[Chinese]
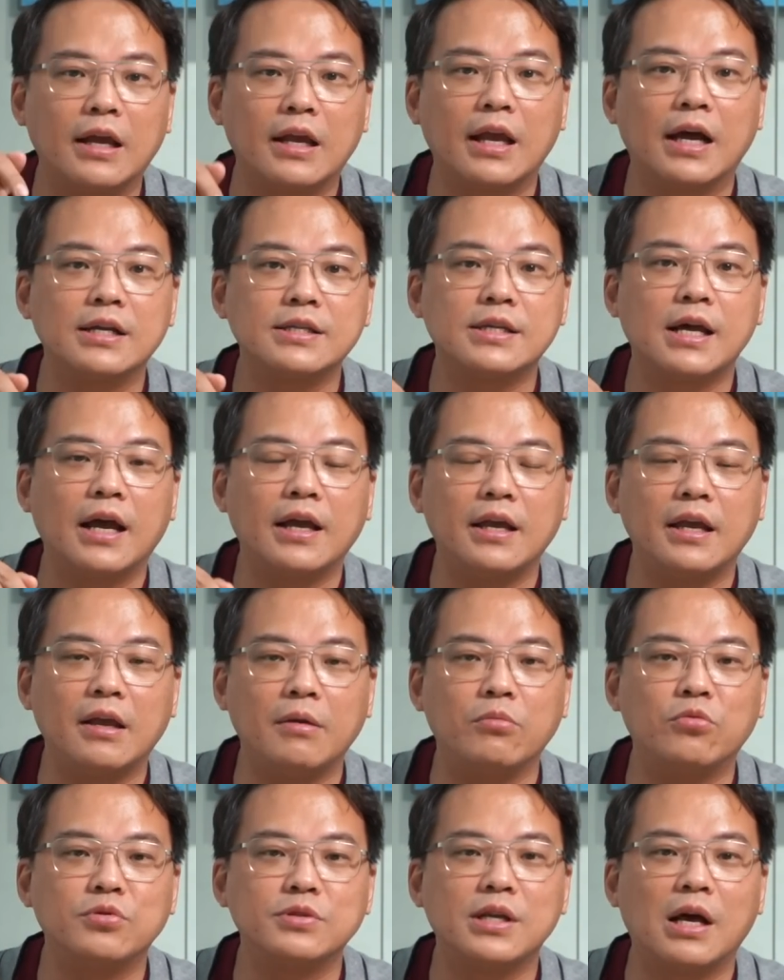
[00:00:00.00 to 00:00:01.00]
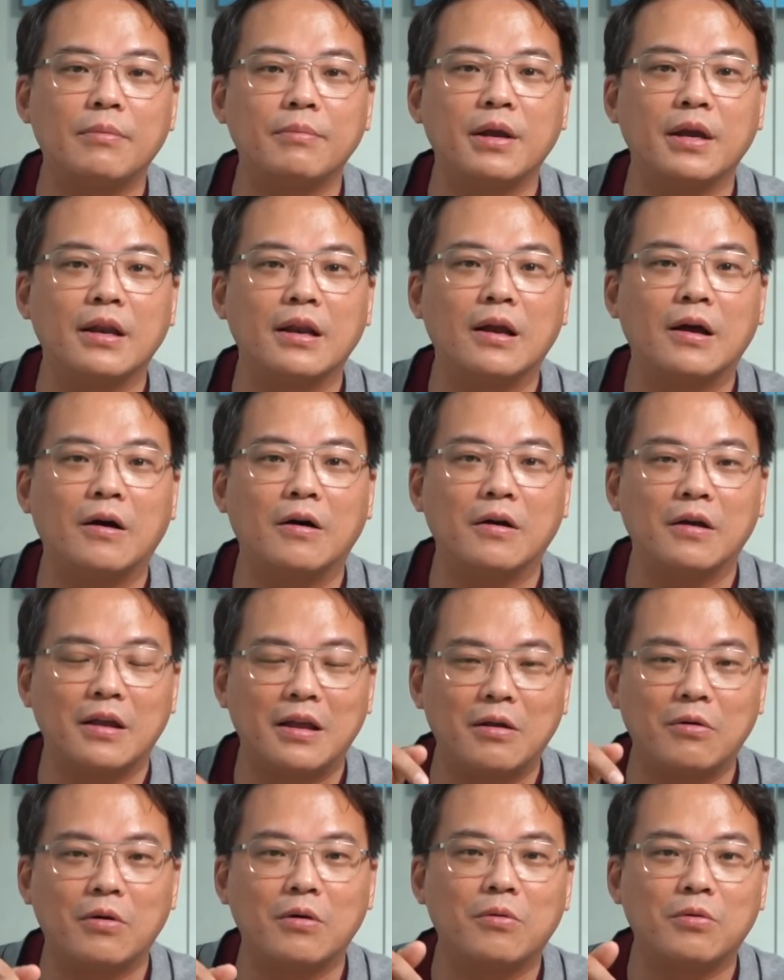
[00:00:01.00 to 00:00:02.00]
压在荧幕上面啊，
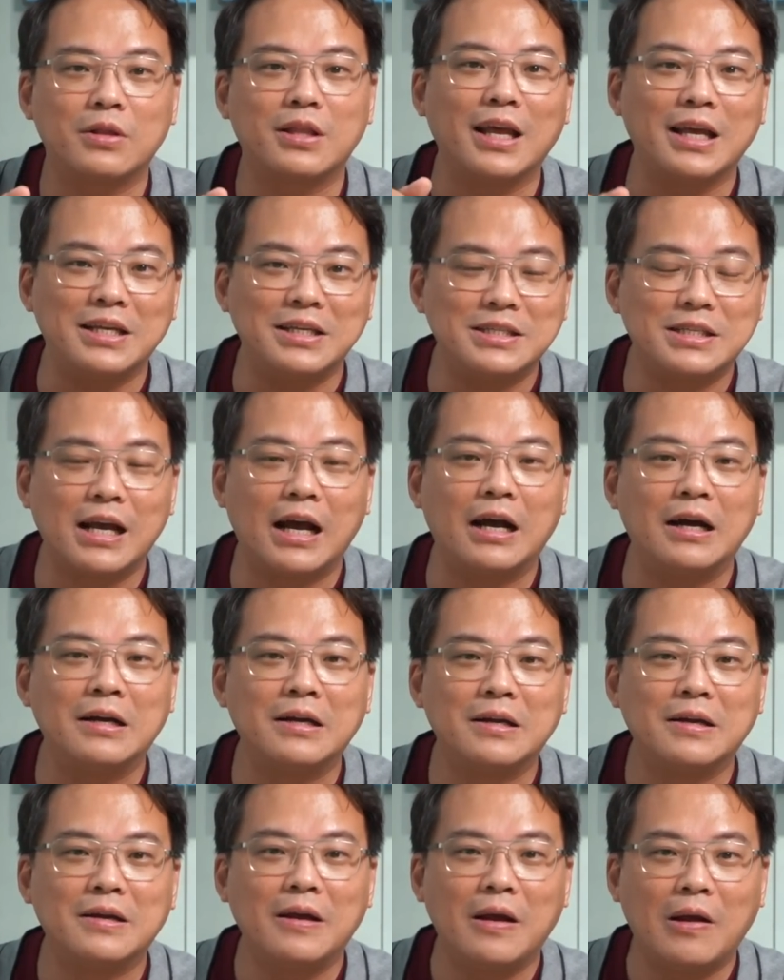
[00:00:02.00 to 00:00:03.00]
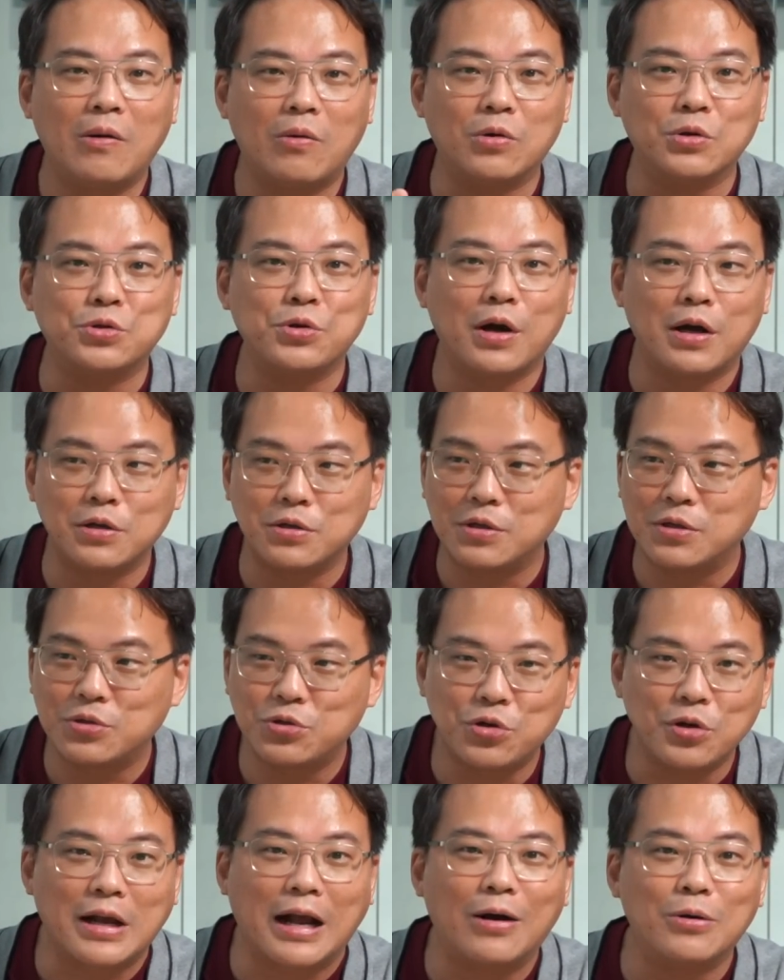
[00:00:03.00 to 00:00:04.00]
因为我等一下我就要
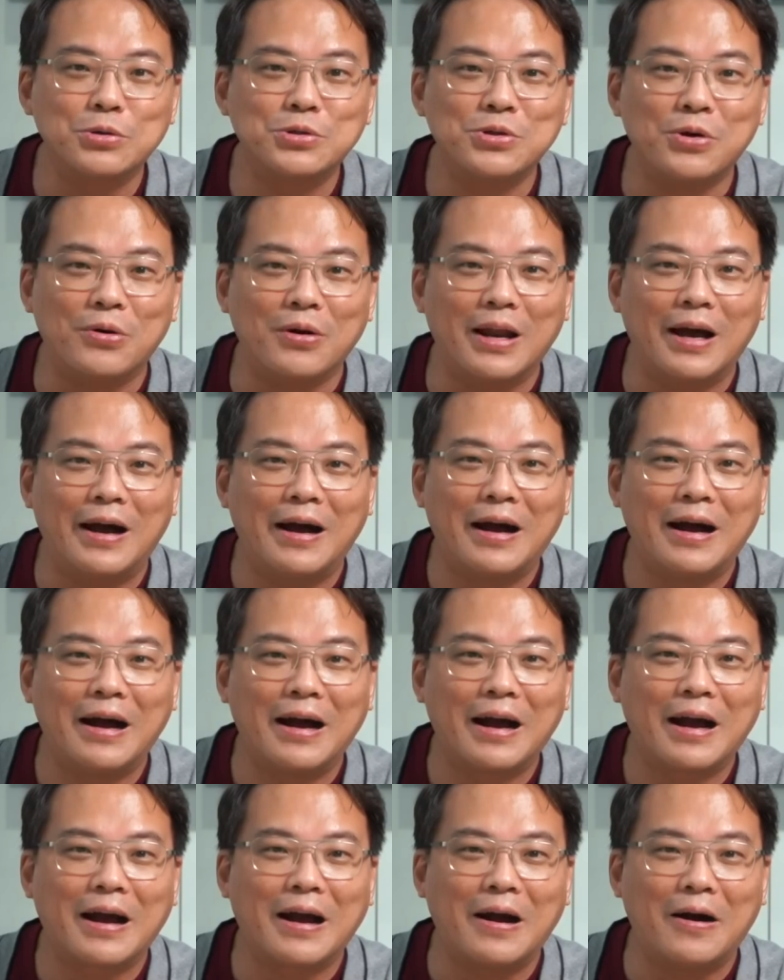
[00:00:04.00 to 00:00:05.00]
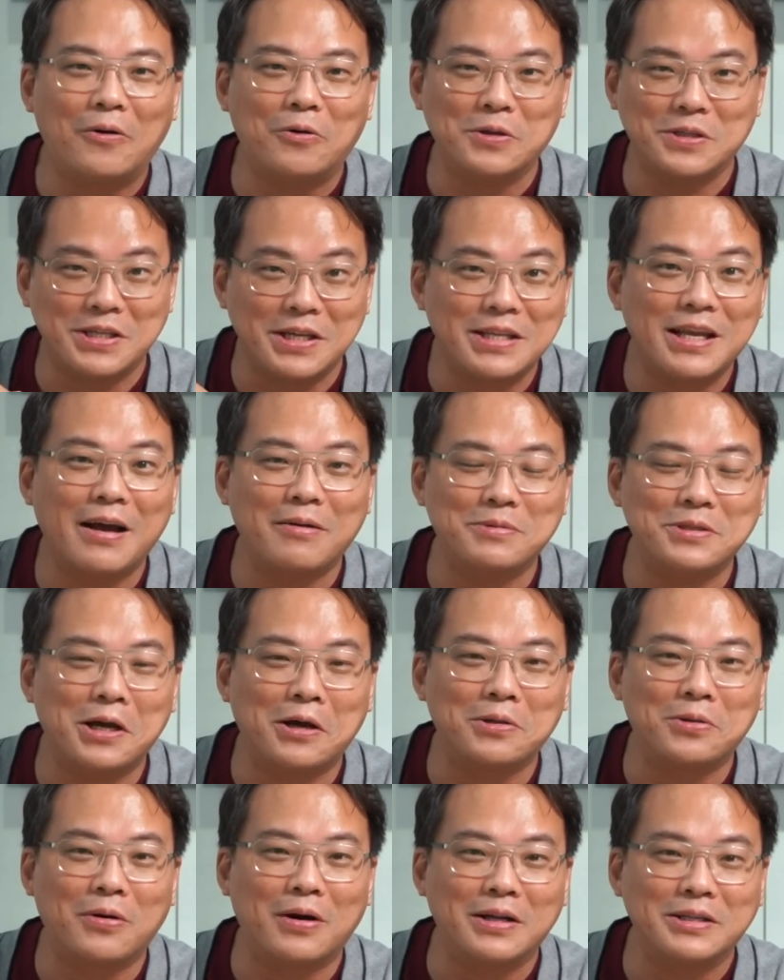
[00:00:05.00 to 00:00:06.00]
去高雄了啊，我现在不知
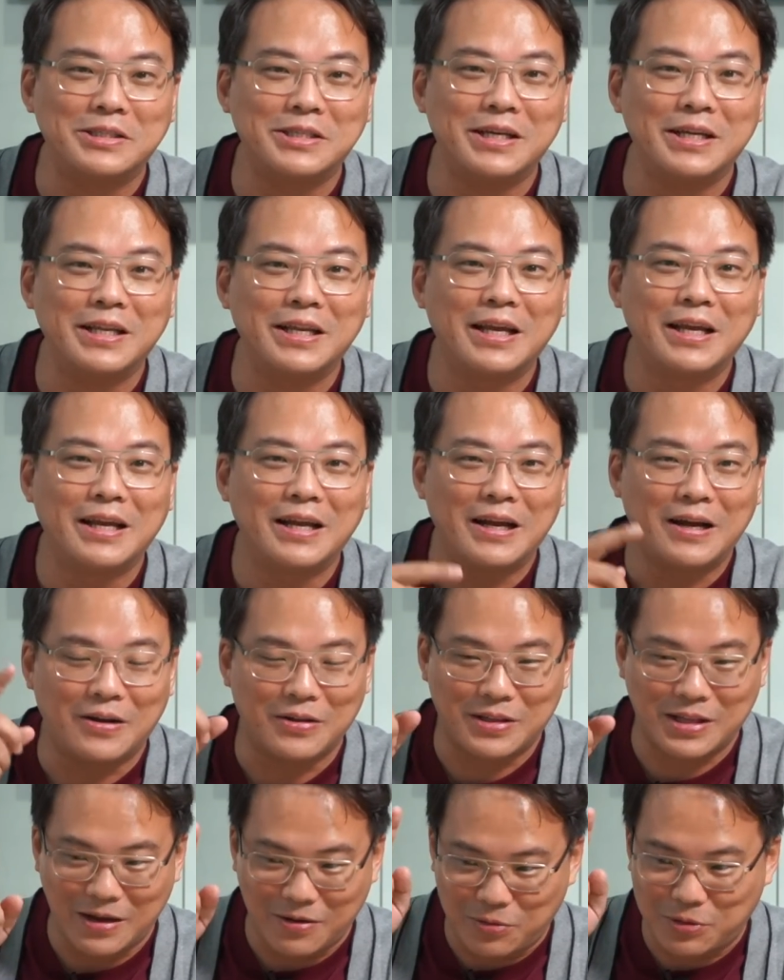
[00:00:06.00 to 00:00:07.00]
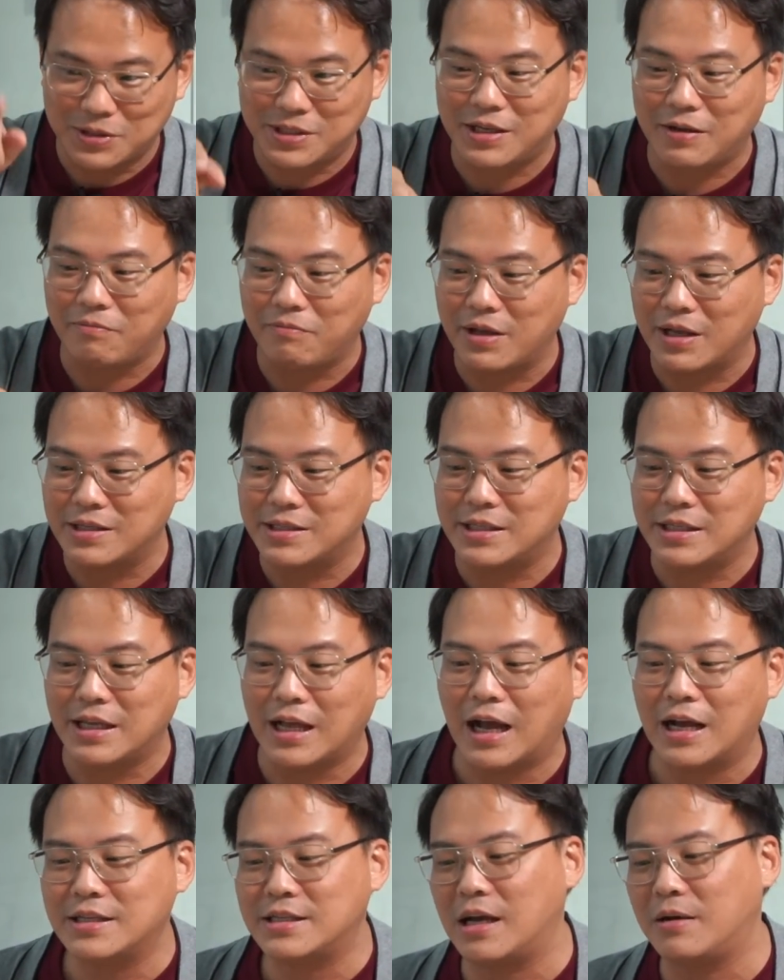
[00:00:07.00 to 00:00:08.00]
道多少钱啊，但我请编辑
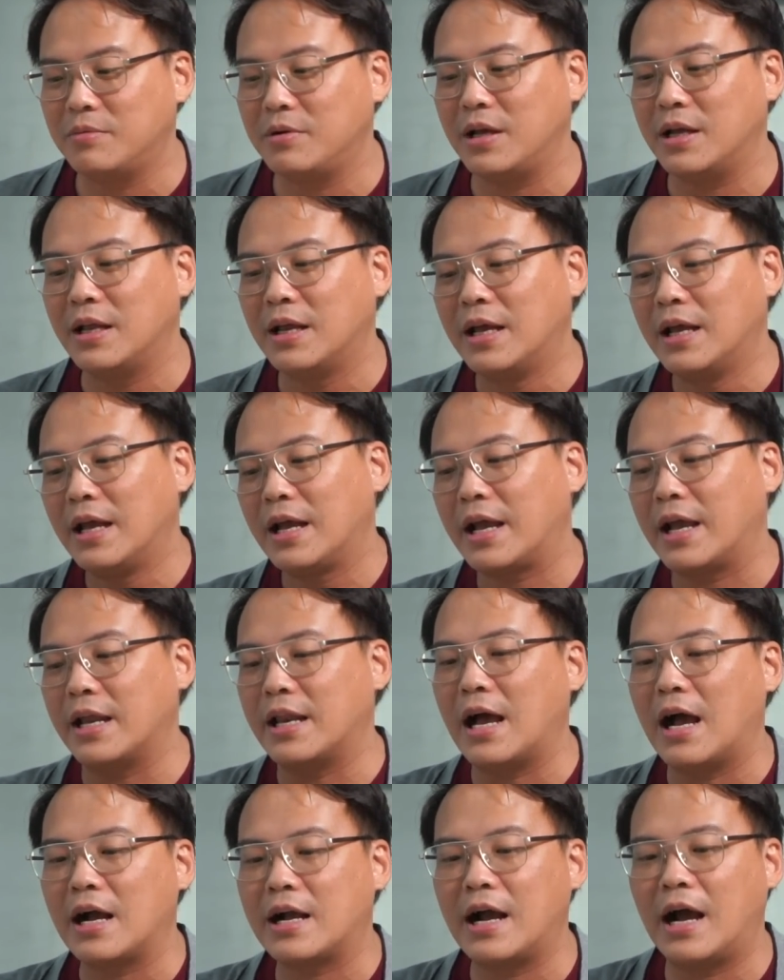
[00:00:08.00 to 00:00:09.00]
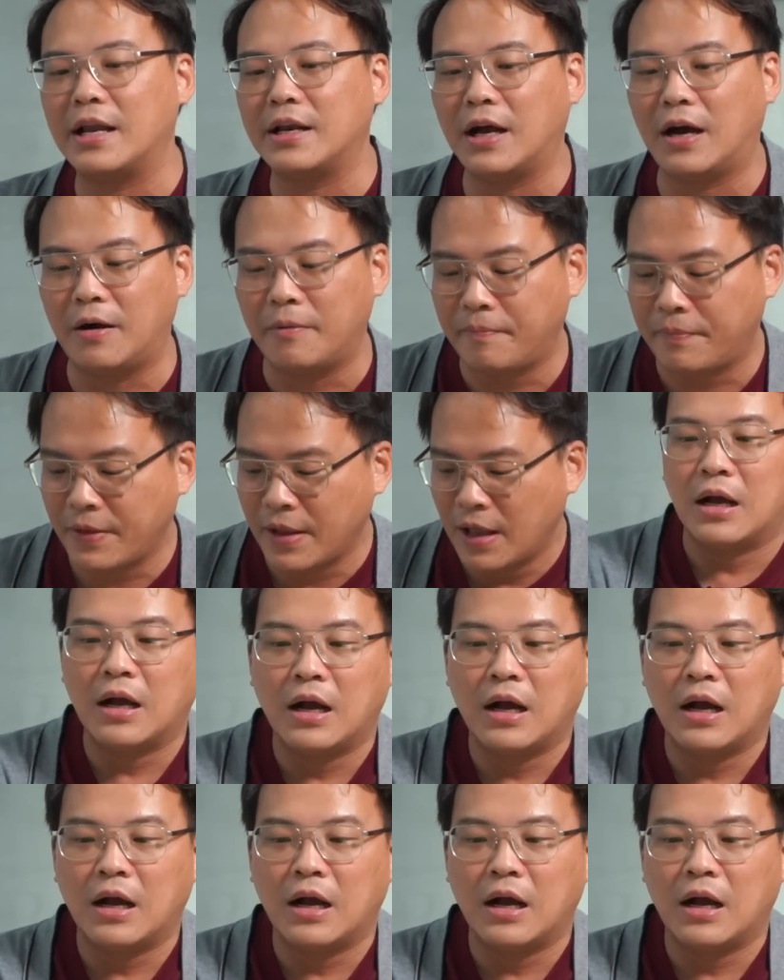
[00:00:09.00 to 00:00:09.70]
压在上面给大家看哈。